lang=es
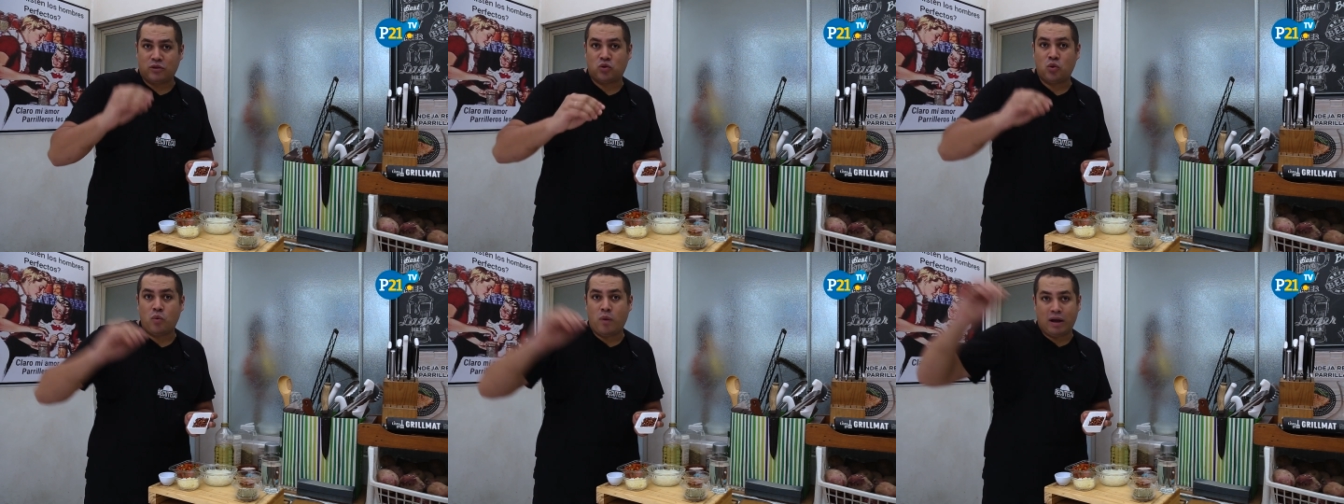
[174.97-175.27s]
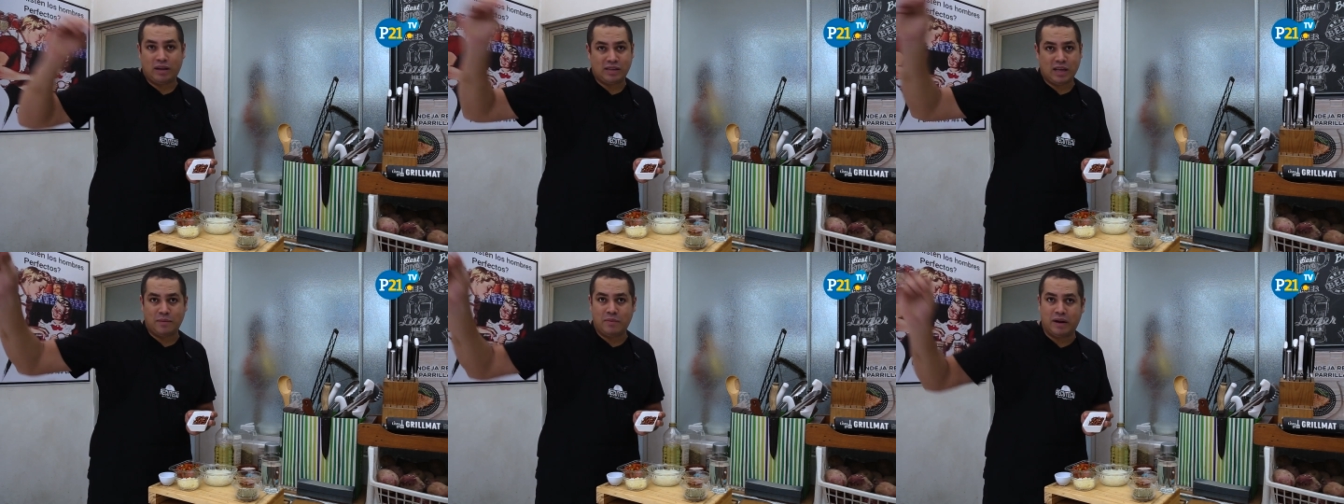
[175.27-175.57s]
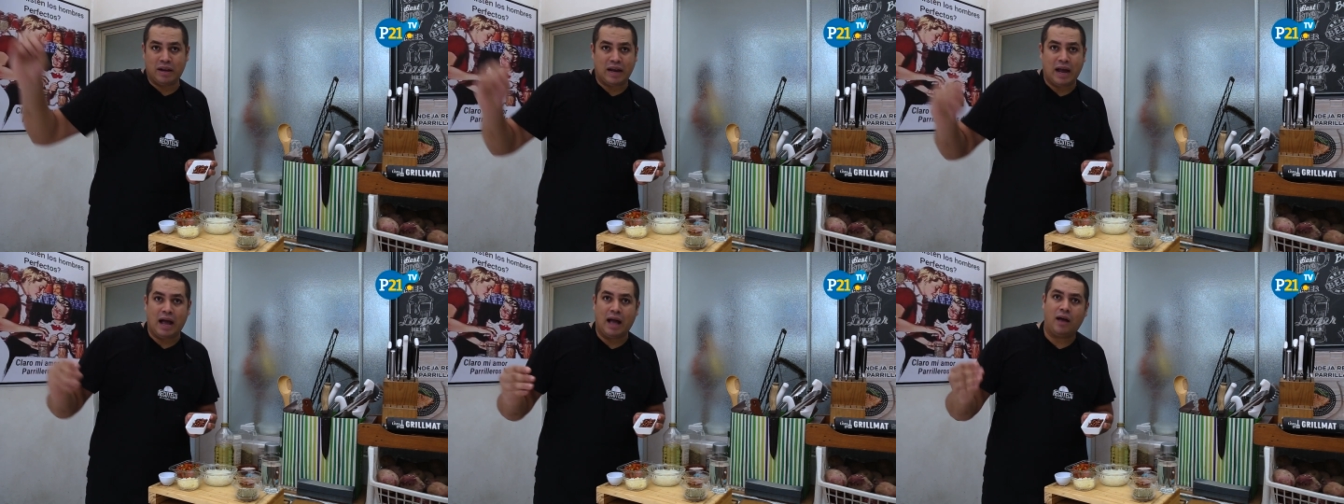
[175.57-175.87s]
Tú vas al
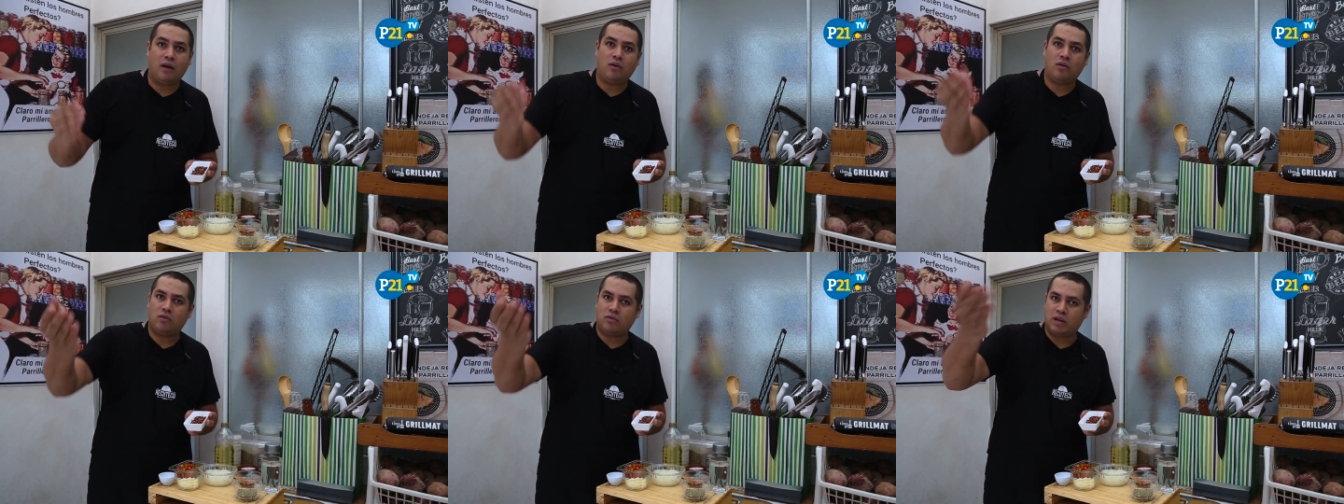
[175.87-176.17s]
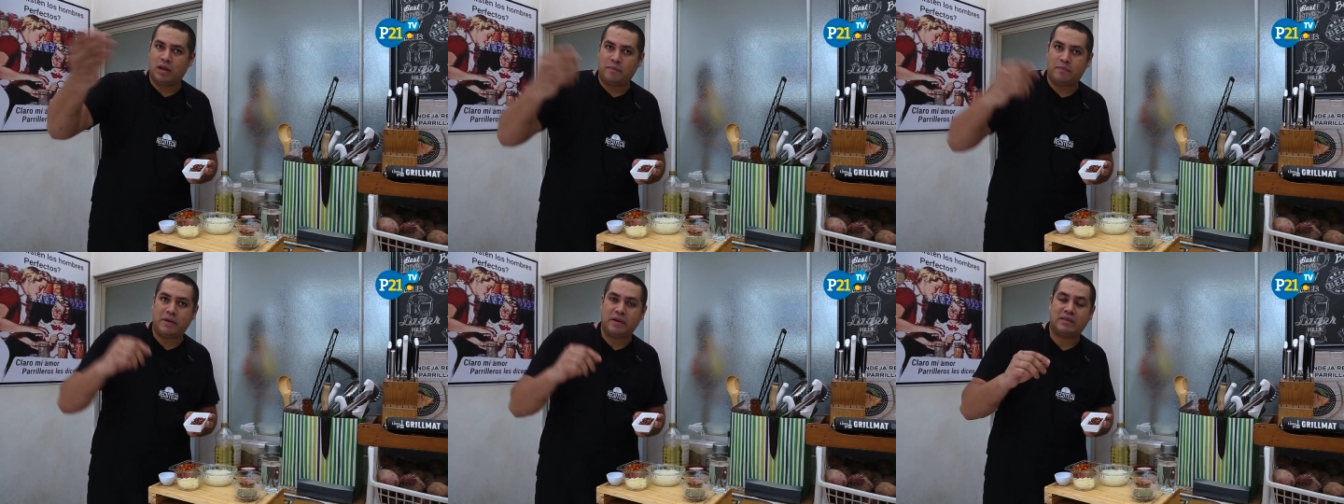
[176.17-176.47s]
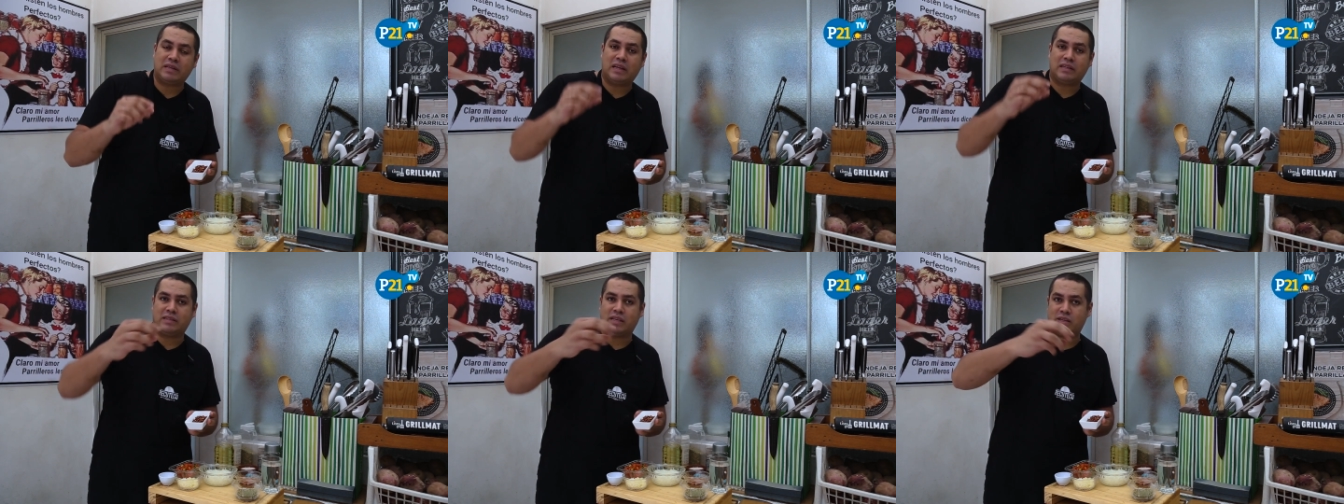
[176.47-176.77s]
mercado, le
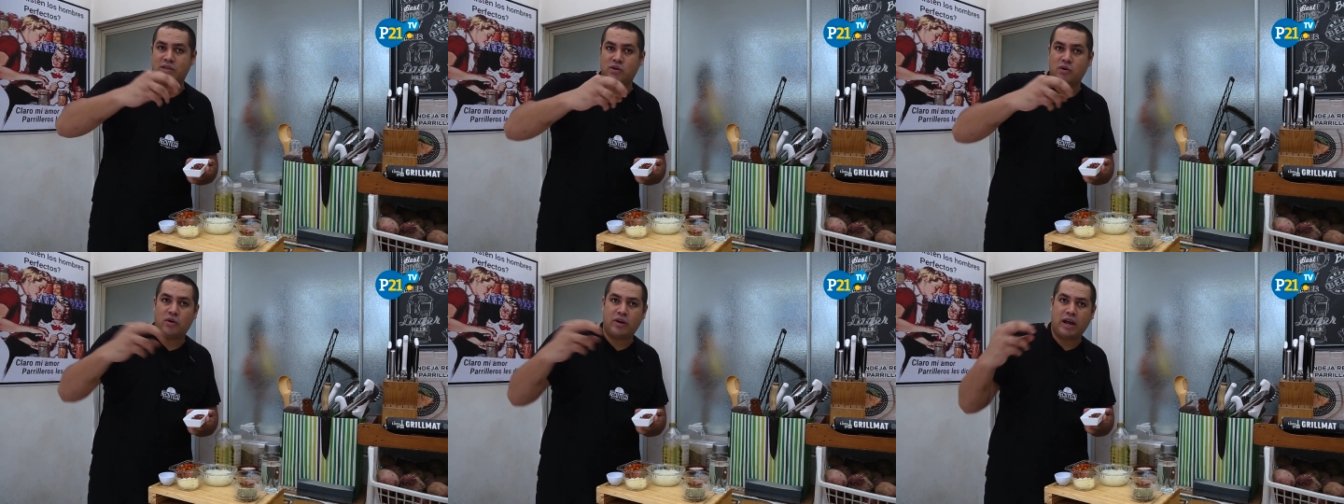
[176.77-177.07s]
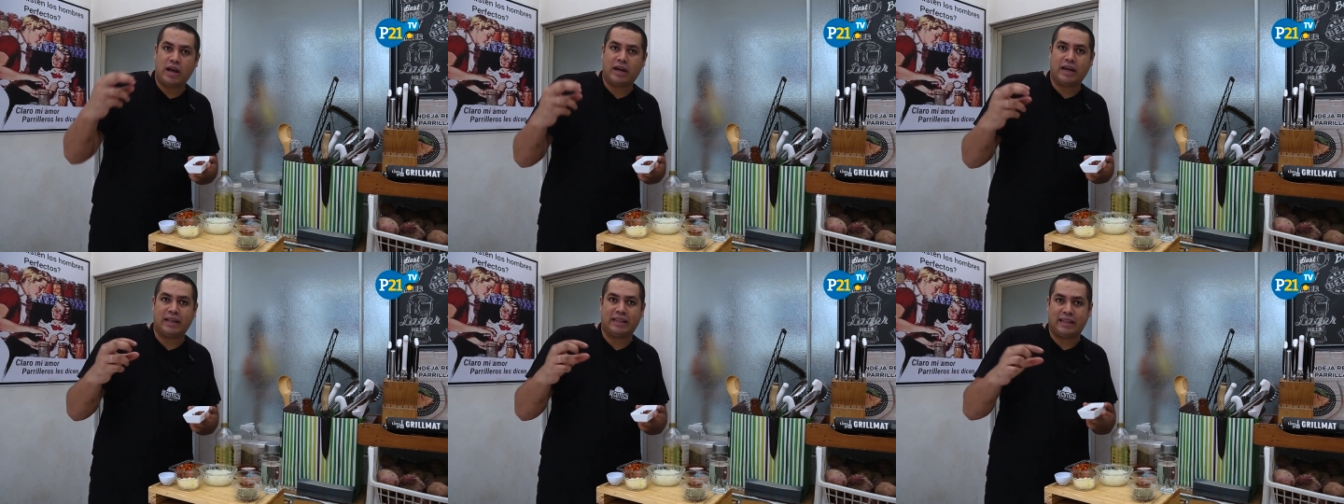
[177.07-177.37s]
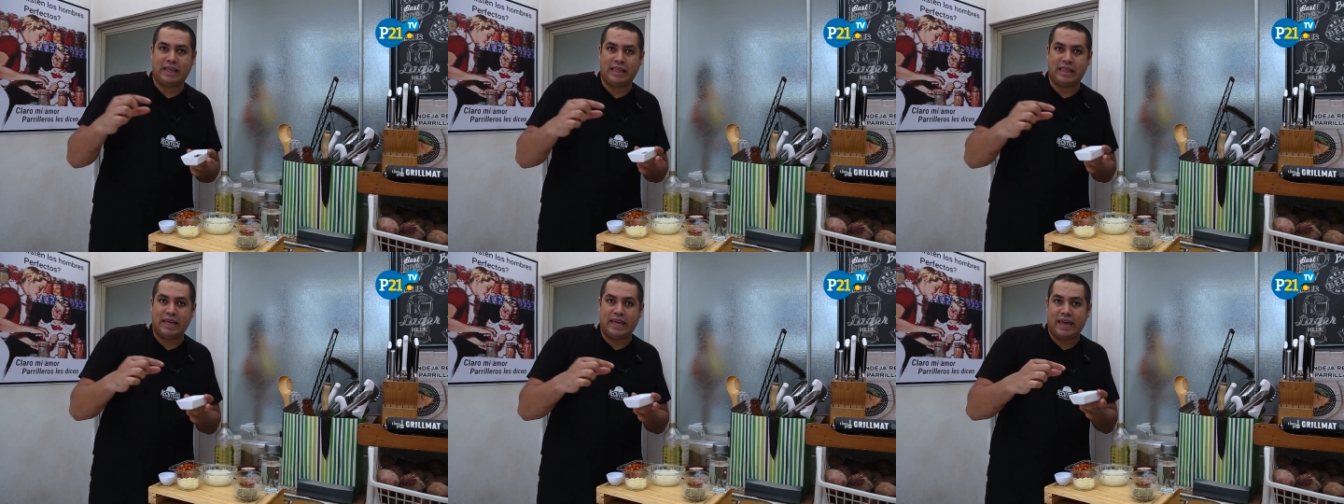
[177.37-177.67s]
pides a la señora que
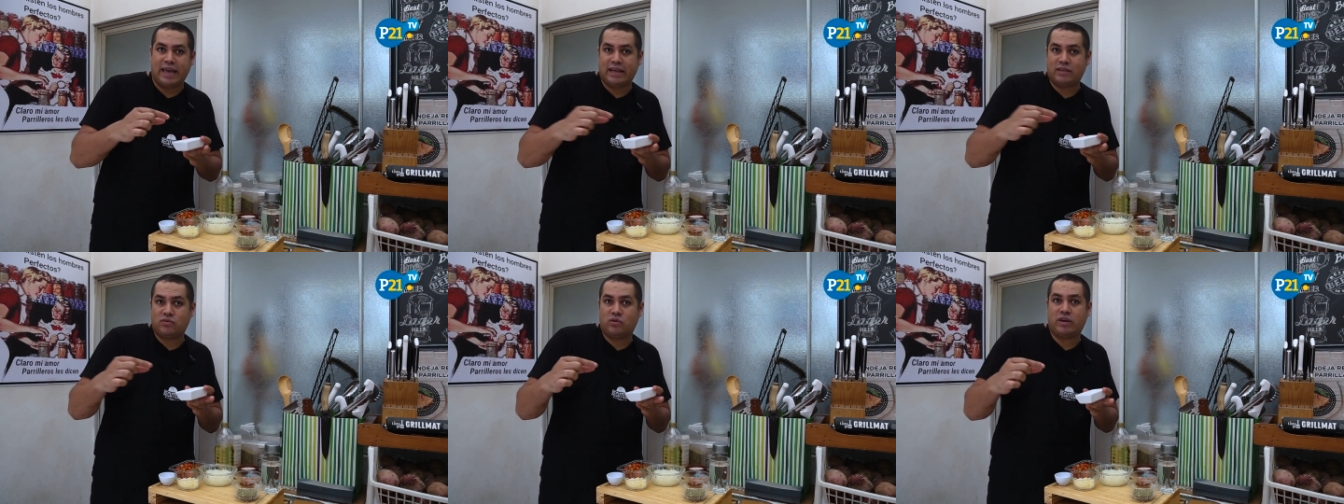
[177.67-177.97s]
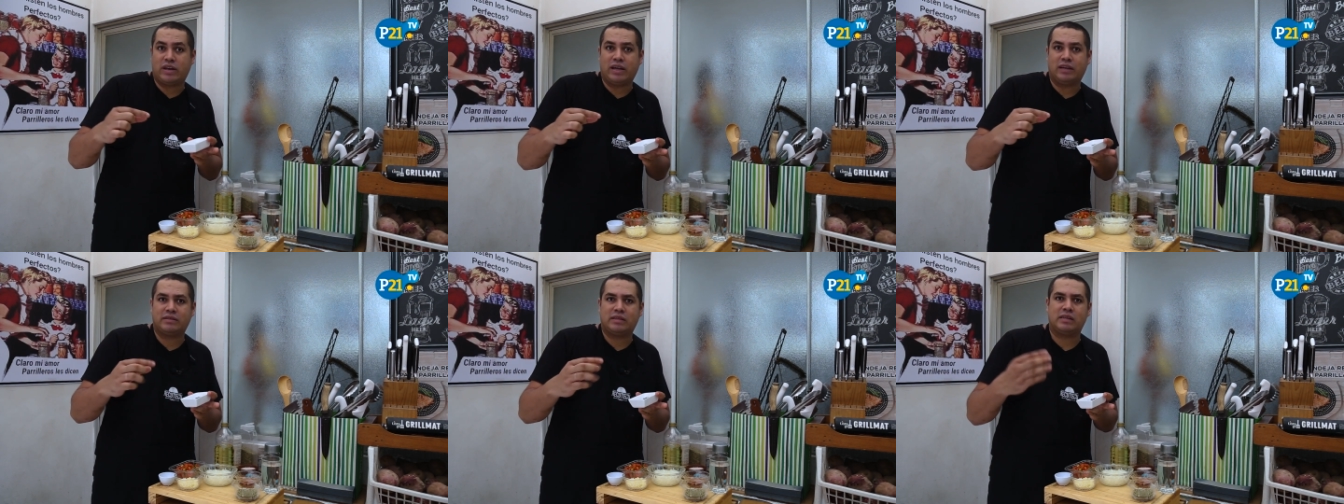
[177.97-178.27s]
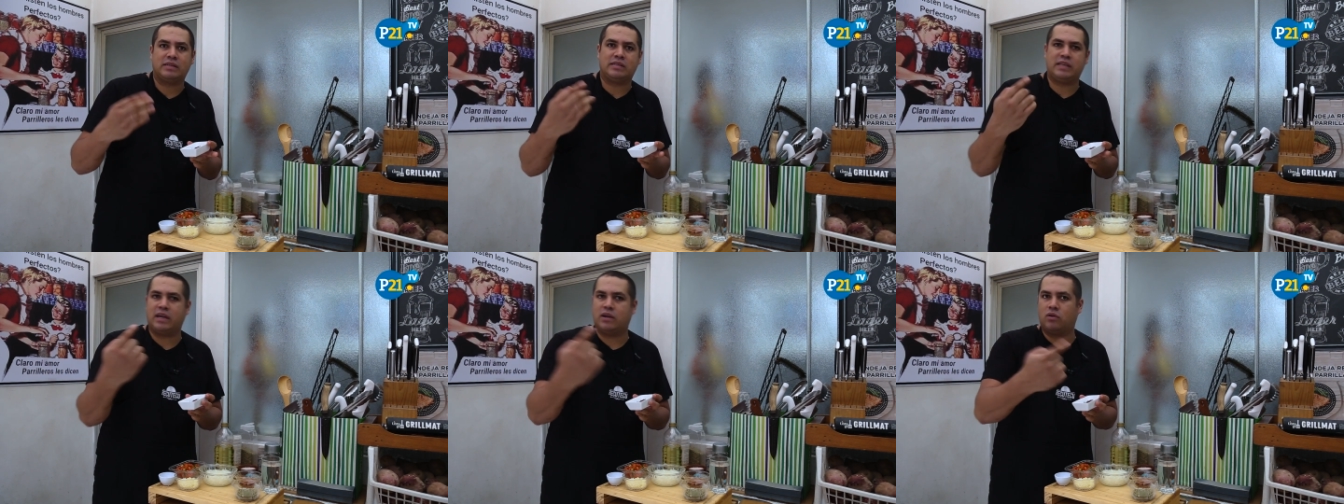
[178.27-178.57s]
te dé esos que ya
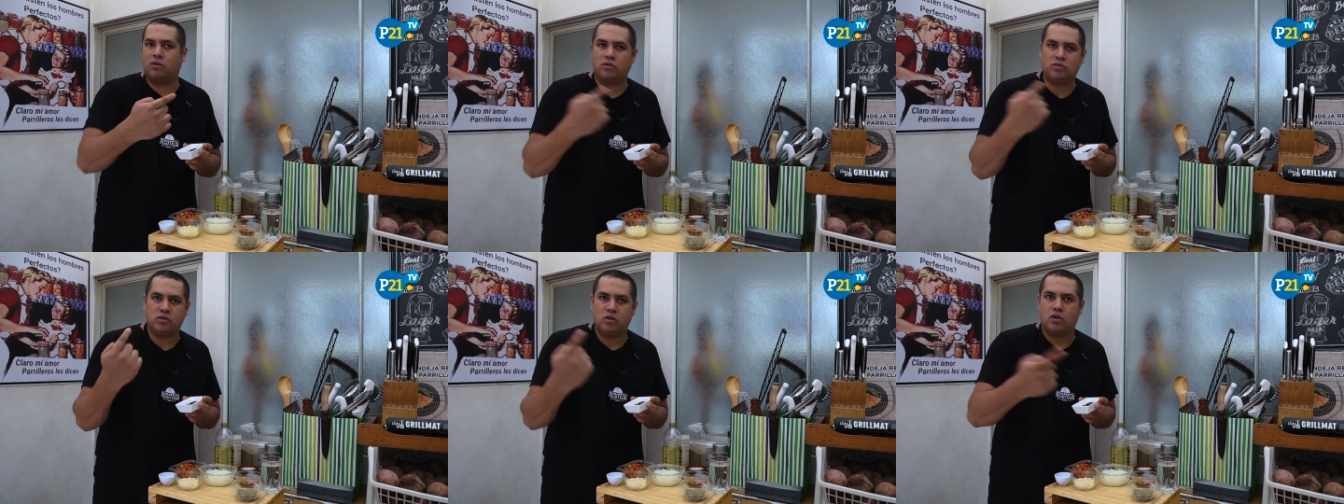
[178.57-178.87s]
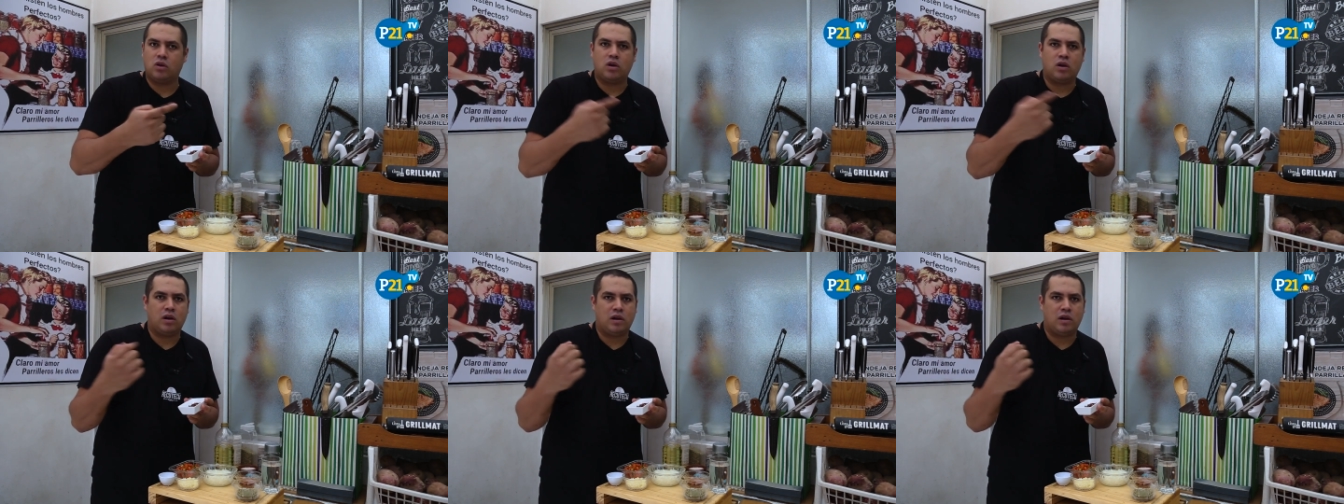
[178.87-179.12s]
están secos,